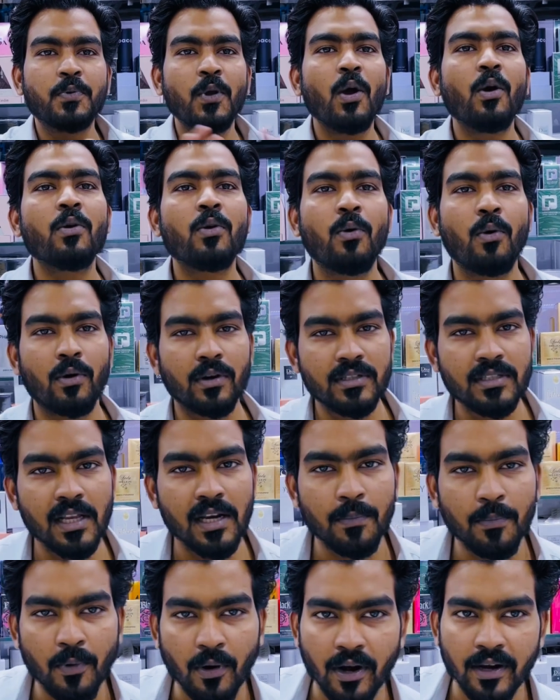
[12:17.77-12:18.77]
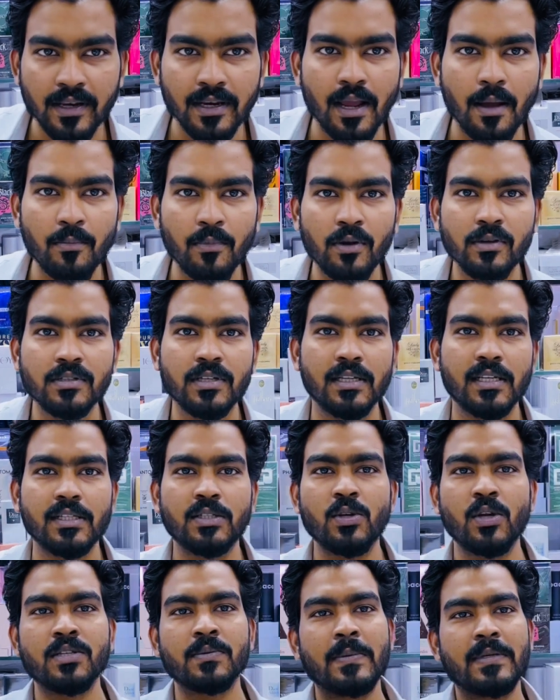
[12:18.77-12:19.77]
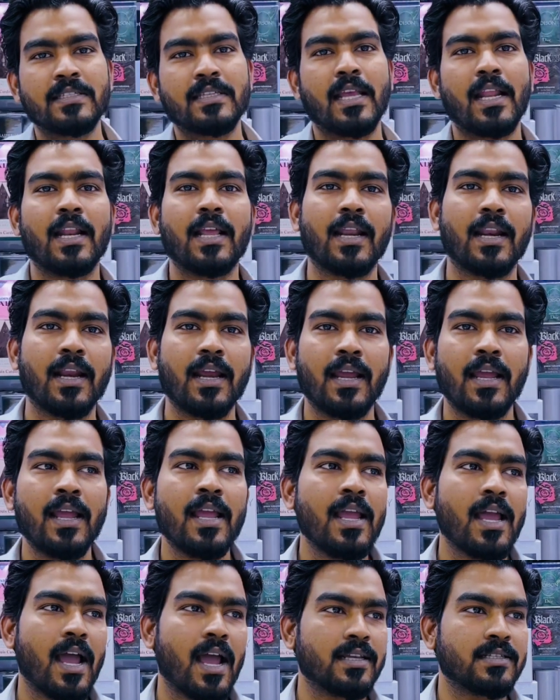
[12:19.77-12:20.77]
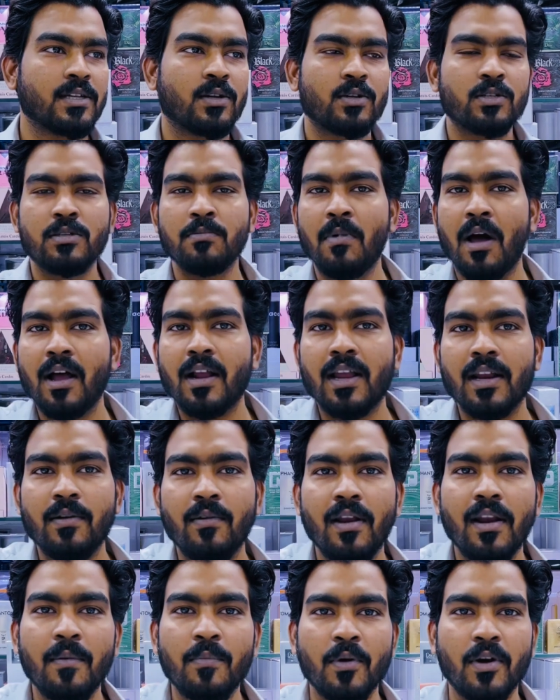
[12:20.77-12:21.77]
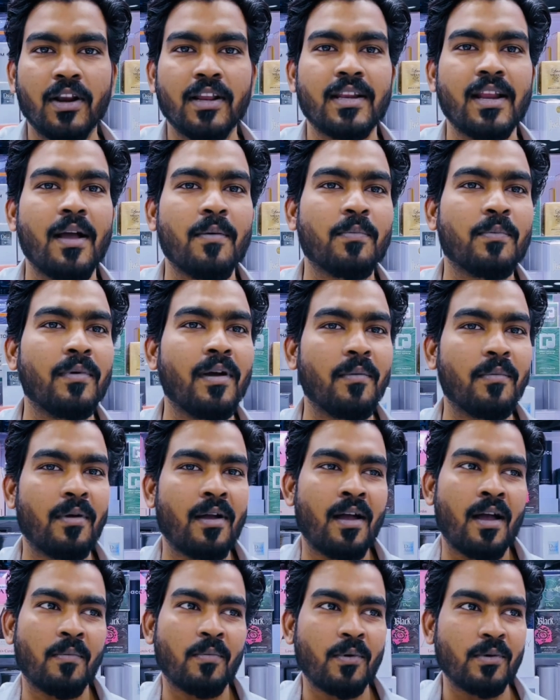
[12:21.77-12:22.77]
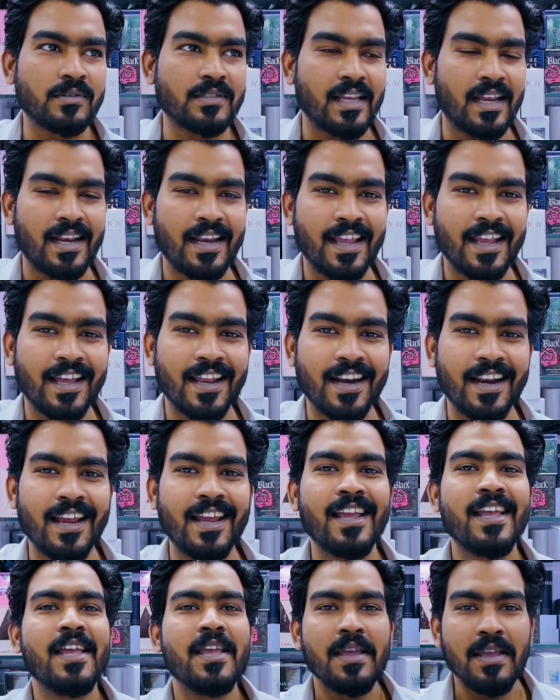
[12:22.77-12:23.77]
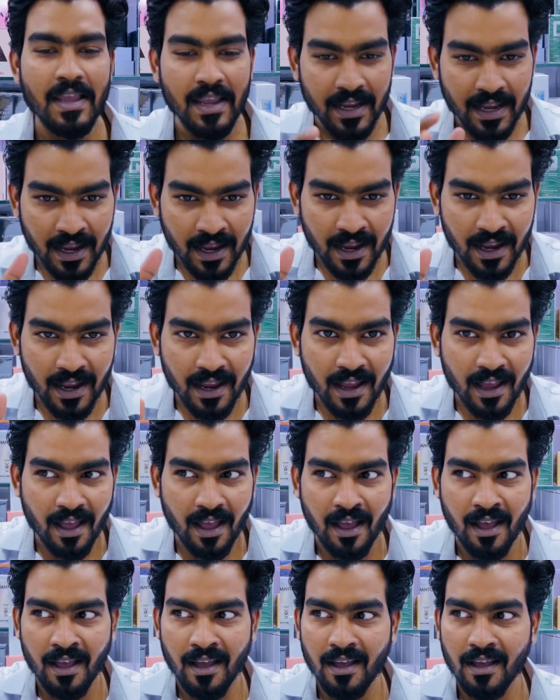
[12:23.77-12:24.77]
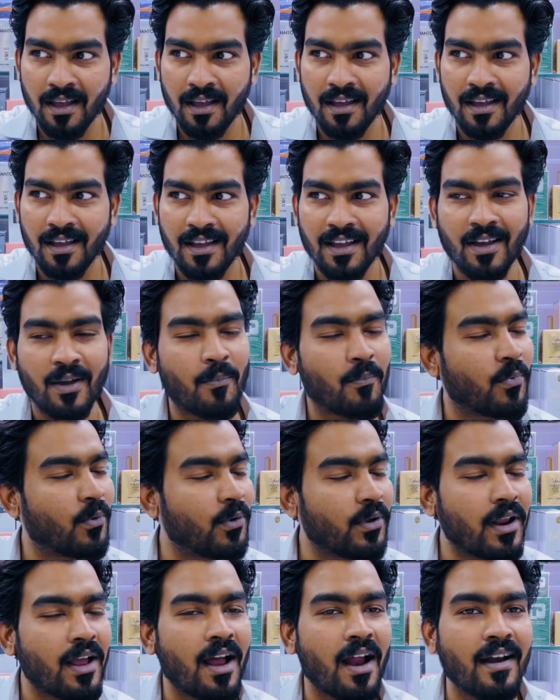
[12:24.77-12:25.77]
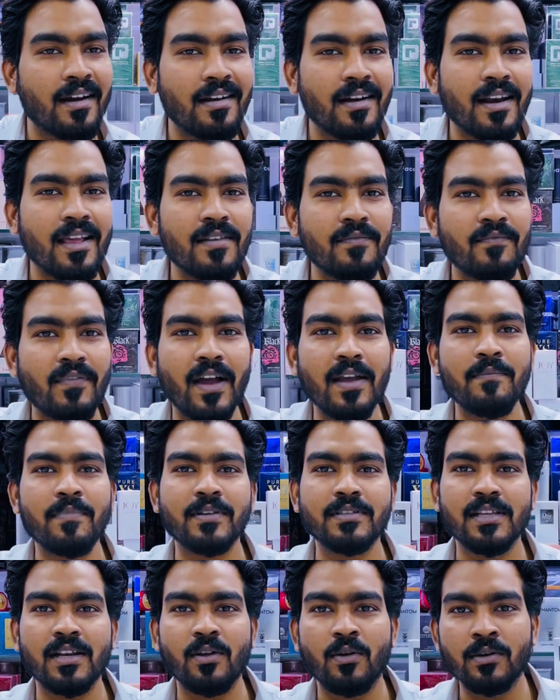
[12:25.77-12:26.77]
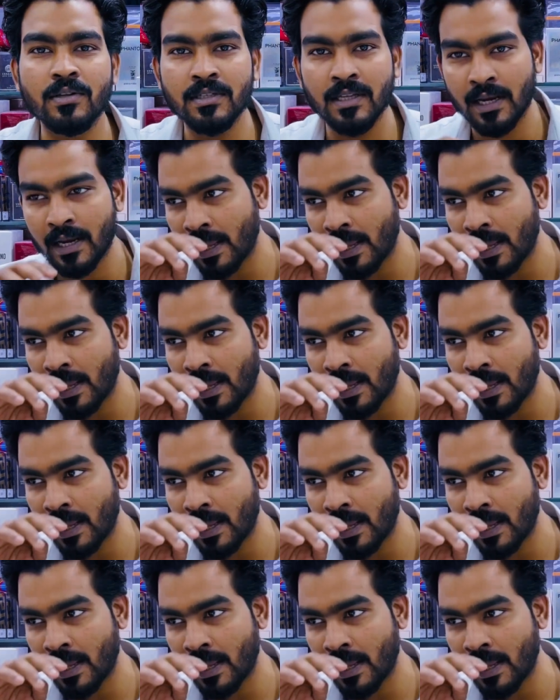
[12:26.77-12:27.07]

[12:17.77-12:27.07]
प्योर ओरिजिनल प्रोडक्ट हम लोग सिटी चॉइस में सेल कर रहे हैं ऐसा कुछ मार्केट वाला प्रोडक्ट आप आप, आपको सेल नहीं कर रहा है ये पूरा हंड्रेड एंड फाइव परसेंट ओरिजिनल